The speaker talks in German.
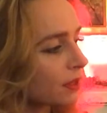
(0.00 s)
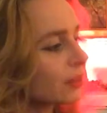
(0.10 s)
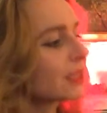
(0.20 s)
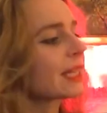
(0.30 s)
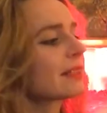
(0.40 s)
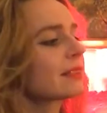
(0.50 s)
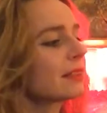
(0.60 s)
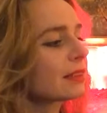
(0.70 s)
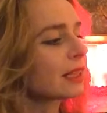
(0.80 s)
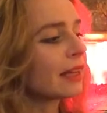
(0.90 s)
Wird jetzt
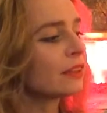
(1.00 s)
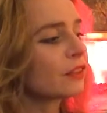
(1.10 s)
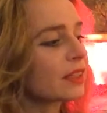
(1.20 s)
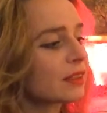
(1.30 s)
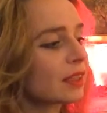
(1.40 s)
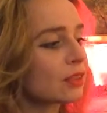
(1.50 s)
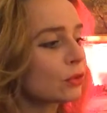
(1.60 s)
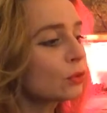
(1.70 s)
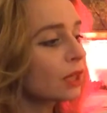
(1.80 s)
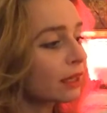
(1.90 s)
dieses kleine Fest der
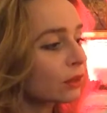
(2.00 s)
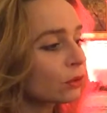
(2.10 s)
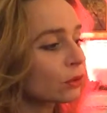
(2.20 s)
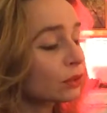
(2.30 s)
Zuneigung